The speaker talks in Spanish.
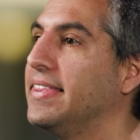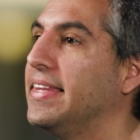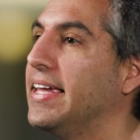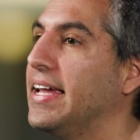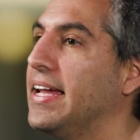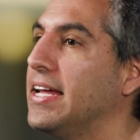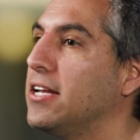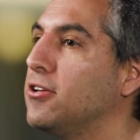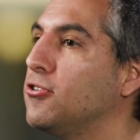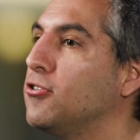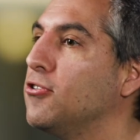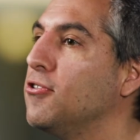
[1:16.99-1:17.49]

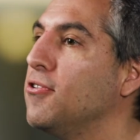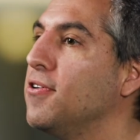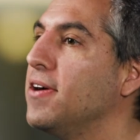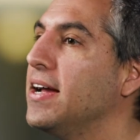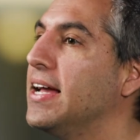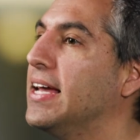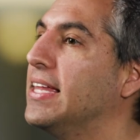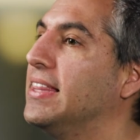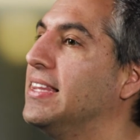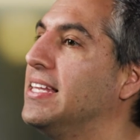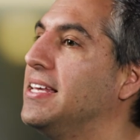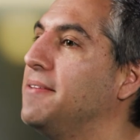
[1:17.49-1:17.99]
De hecho,
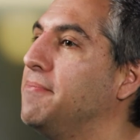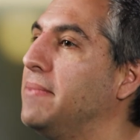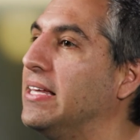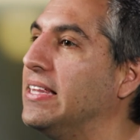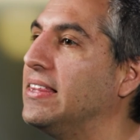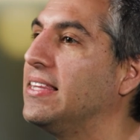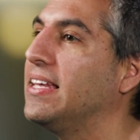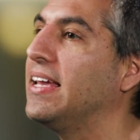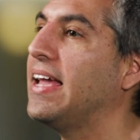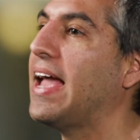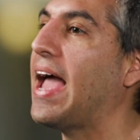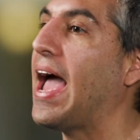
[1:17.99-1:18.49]
el
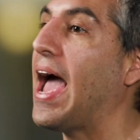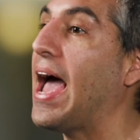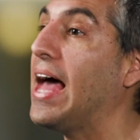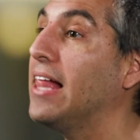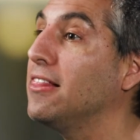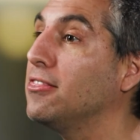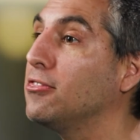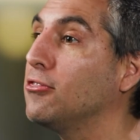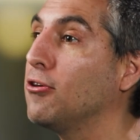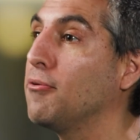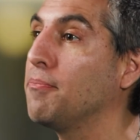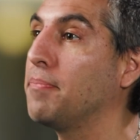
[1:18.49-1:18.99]
límite
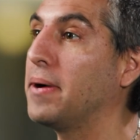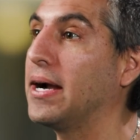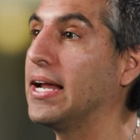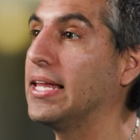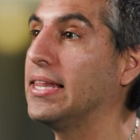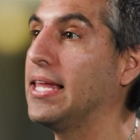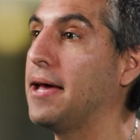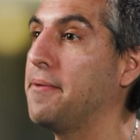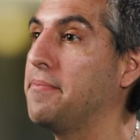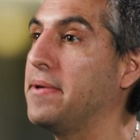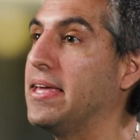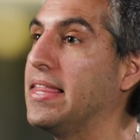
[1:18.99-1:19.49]
alto
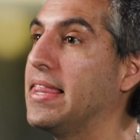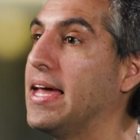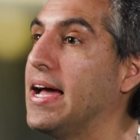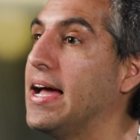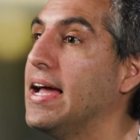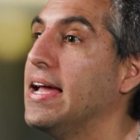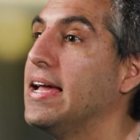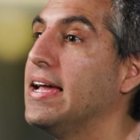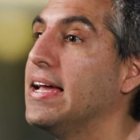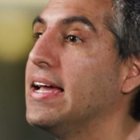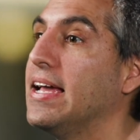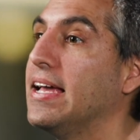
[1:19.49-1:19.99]
para la
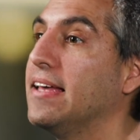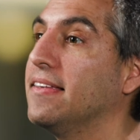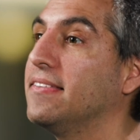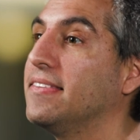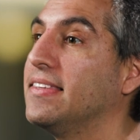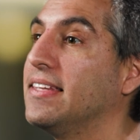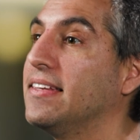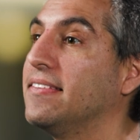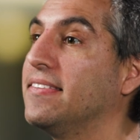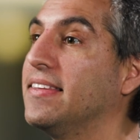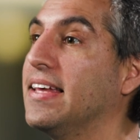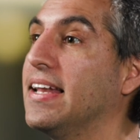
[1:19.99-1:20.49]
vida
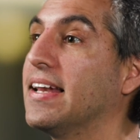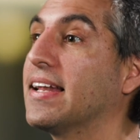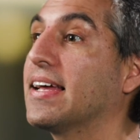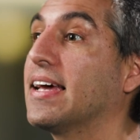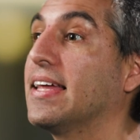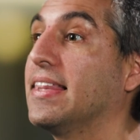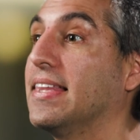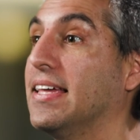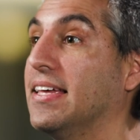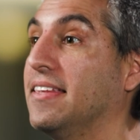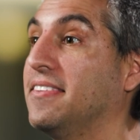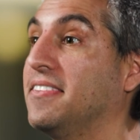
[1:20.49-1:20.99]
es de
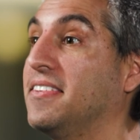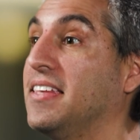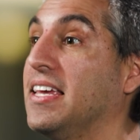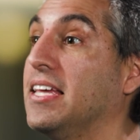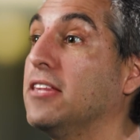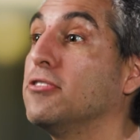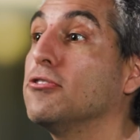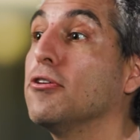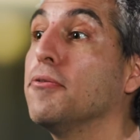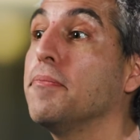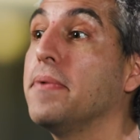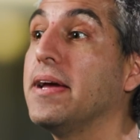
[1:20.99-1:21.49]
cerca de
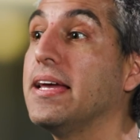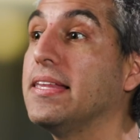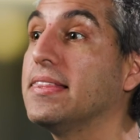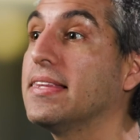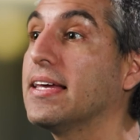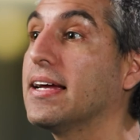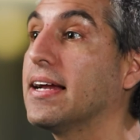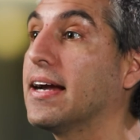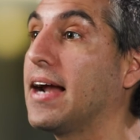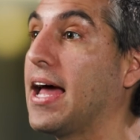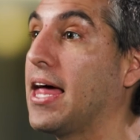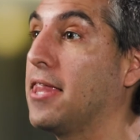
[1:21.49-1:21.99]

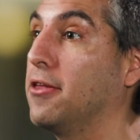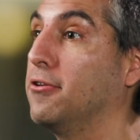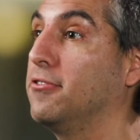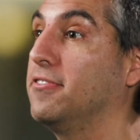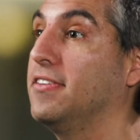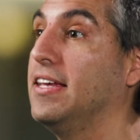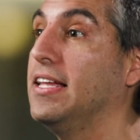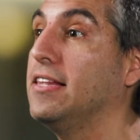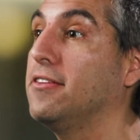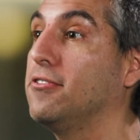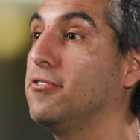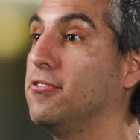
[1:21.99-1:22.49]
120
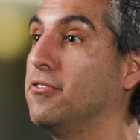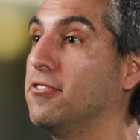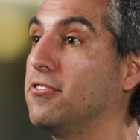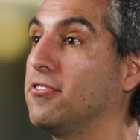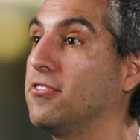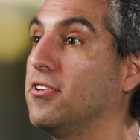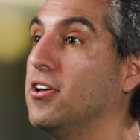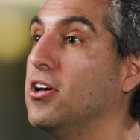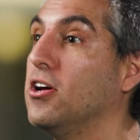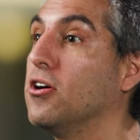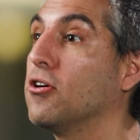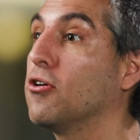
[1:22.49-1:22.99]
grados
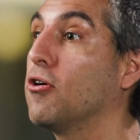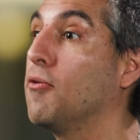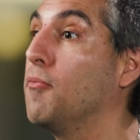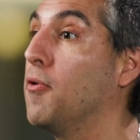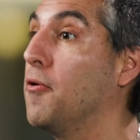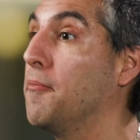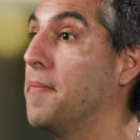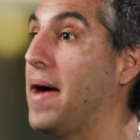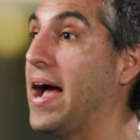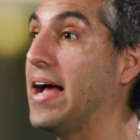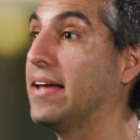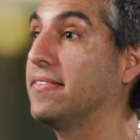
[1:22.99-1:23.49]
Celsius
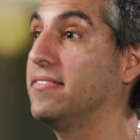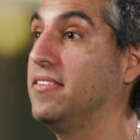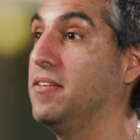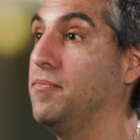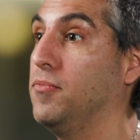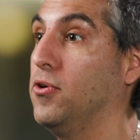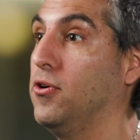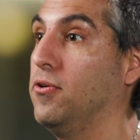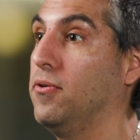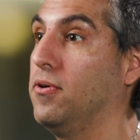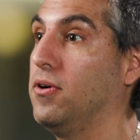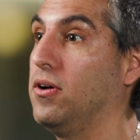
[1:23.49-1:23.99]
como
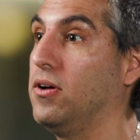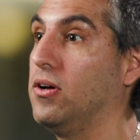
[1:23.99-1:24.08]
máximo.